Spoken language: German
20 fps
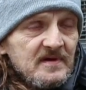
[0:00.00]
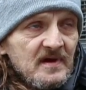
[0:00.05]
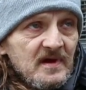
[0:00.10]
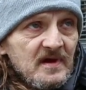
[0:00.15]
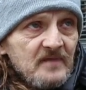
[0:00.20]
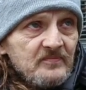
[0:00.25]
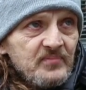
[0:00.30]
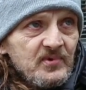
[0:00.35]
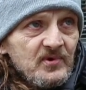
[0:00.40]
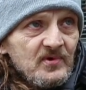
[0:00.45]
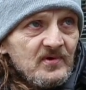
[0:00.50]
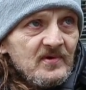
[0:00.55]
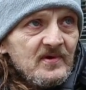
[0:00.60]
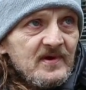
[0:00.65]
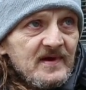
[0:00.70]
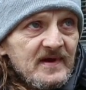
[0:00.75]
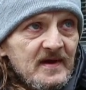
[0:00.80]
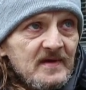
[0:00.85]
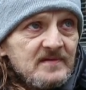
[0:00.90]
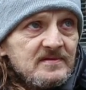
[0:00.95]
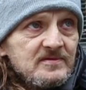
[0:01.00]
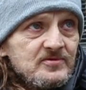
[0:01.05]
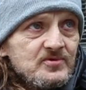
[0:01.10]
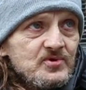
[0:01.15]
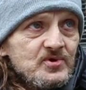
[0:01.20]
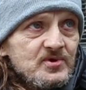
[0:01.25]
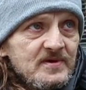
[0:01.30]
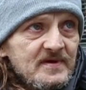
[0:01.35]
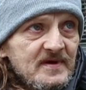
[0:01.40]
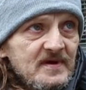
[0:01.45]
Ein
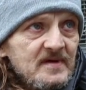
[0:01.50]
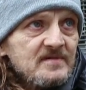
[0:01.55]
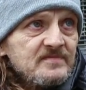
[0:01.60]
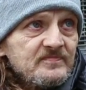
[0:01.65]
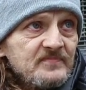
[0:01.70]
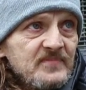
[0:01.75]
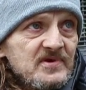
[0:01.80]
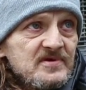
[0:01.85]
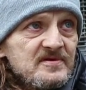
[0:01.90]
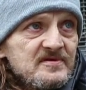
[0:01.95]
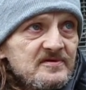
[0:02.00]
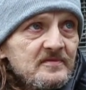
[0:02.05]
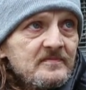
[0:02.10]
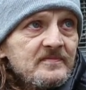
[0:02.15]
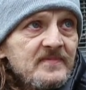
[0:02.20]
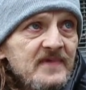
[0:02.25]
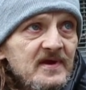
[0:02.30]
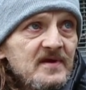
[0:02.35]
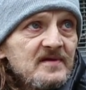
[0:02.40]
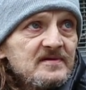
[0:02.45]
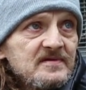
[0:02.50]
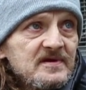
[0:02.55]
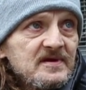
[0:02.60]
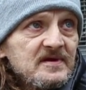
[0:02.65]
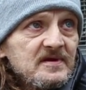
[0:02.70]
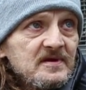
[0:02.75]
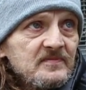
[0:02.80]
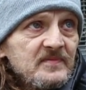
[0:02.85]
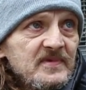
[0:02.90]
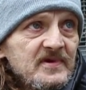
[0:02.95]
Bürokratenstaat bis zum geht
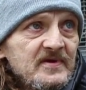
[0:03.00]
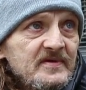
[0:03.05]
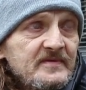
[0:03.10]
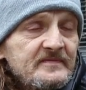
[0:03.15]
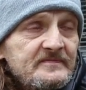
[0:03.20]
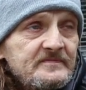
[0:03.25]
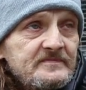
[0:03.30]
nicht mehr.